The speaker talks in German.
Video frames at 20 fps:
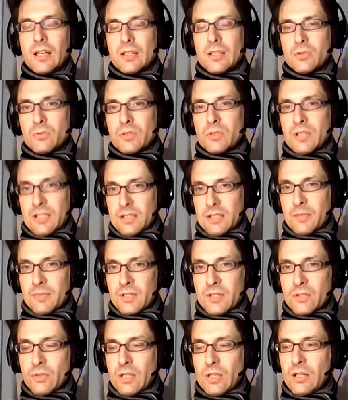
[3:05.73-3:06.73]
Also das
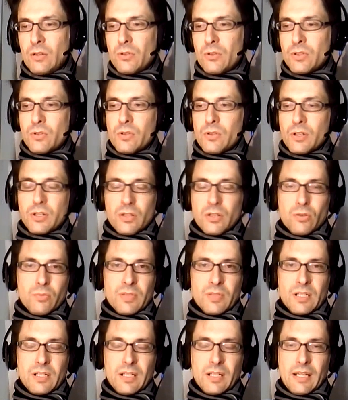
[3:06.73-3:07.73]
gibt es durchaus und das ist so
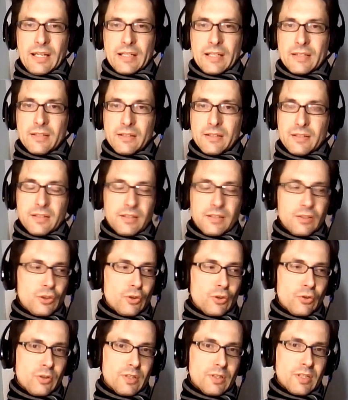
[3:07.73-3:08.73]
ein bisschen die Grenze des
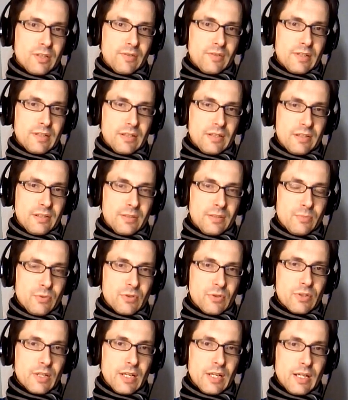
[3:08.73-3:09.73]
ethischen
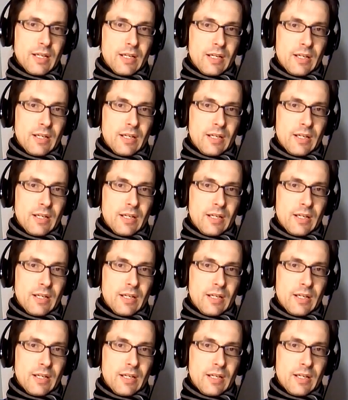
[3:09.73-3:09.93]
Konsequenzialismus,